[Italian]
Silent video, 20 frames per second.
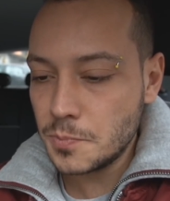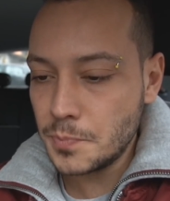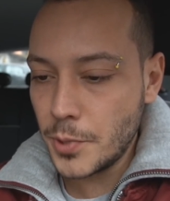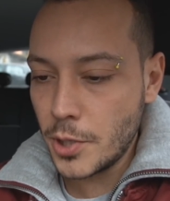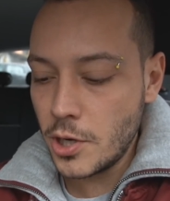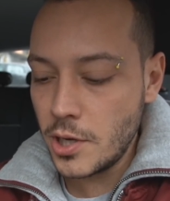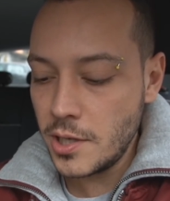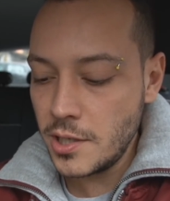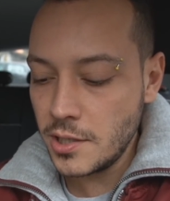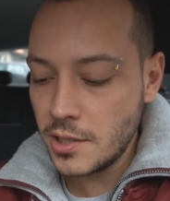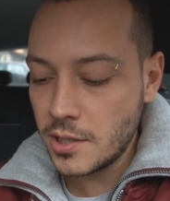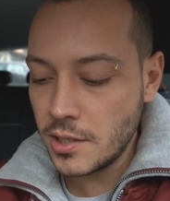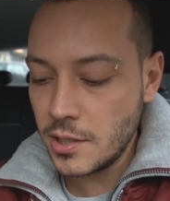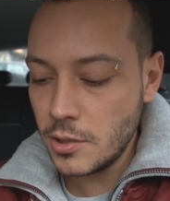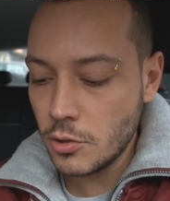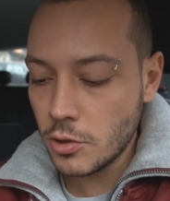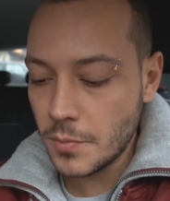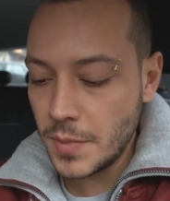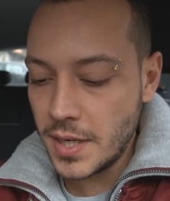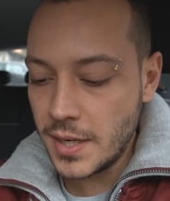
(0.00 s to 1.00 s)
spoink,
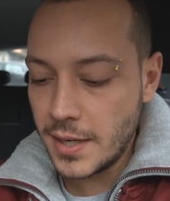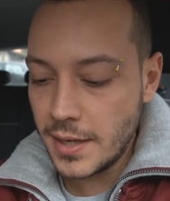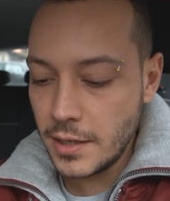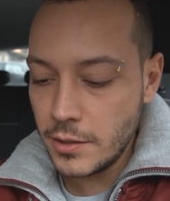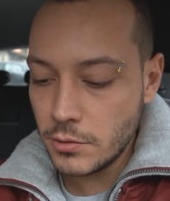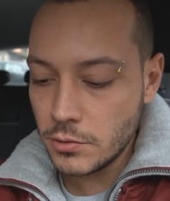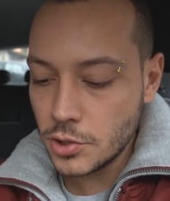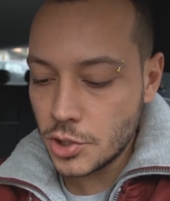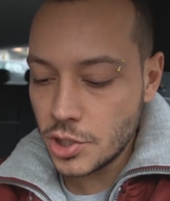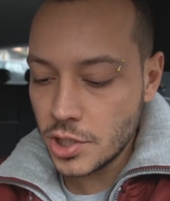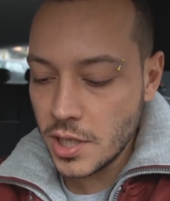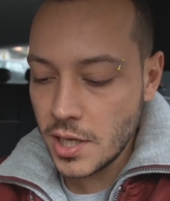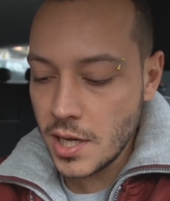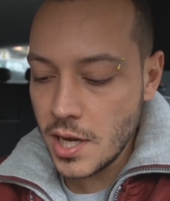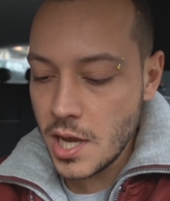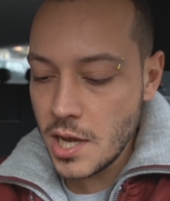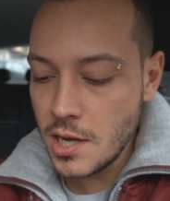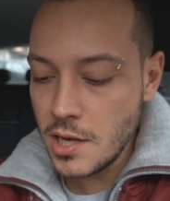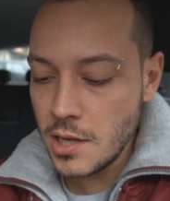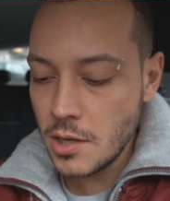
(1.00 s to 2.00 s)
normale, non
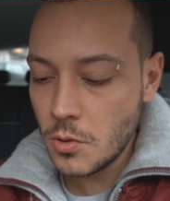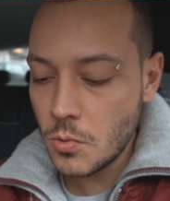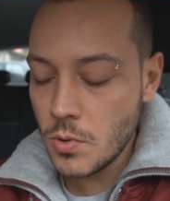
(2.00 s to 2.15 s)
shiny,